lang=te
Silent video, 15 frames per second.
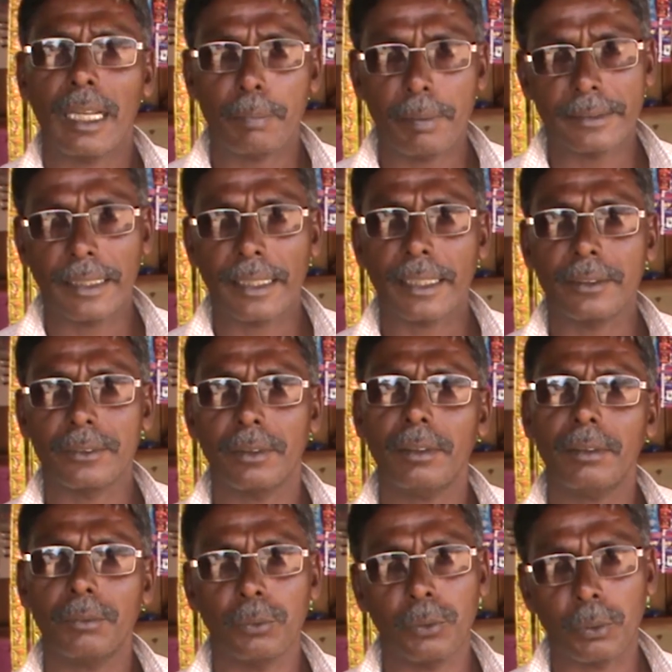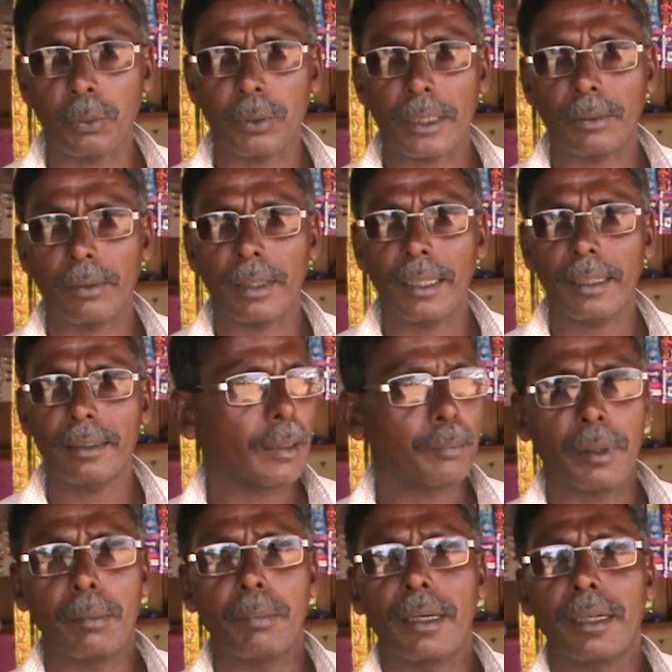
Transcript: నా పేరు చెన్నకేశులు ఊరు కోటాగొల్ల చెంపాడు